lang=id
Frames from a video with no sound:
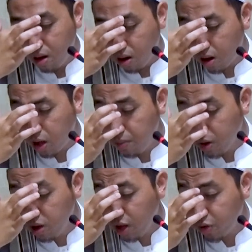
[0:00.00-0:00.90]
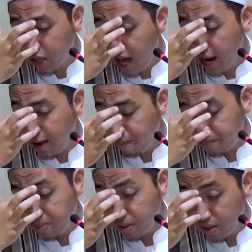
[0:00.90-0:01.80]
rahimallahu taala
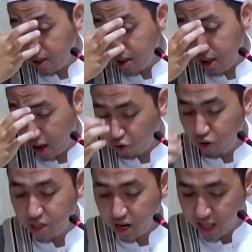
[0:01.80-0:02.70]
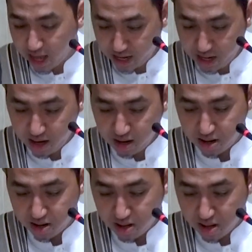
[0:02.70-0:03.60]
itu diceritakan
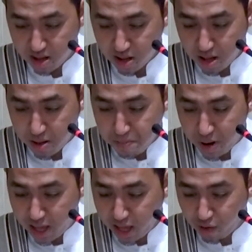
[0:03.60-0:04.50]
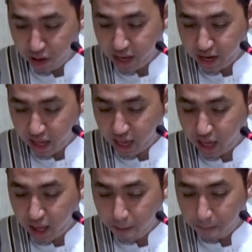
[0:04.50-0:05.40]
beliau
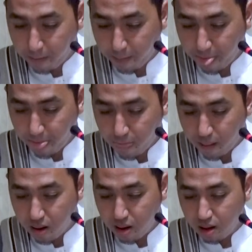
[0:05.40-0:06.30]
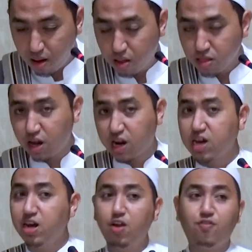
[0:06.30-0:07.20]
ini
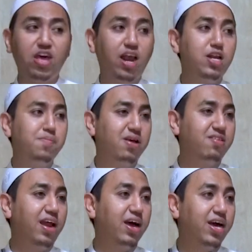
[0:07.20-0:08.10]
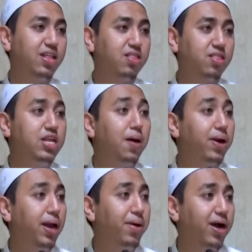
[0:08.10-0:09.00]
terkenal viral di masyarakat tidak
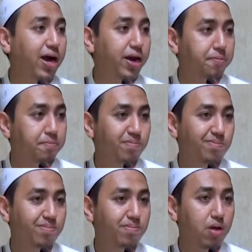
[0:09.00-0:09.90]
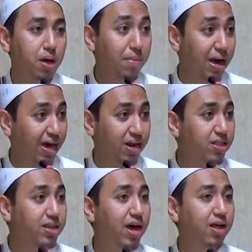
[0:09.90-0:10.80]
pernah makan
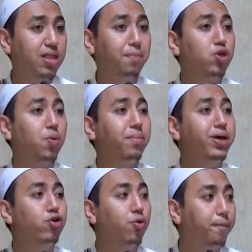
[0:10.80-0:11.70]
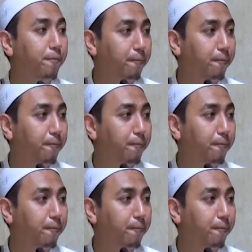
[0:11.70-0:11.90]
makan tidak tapi cuma minum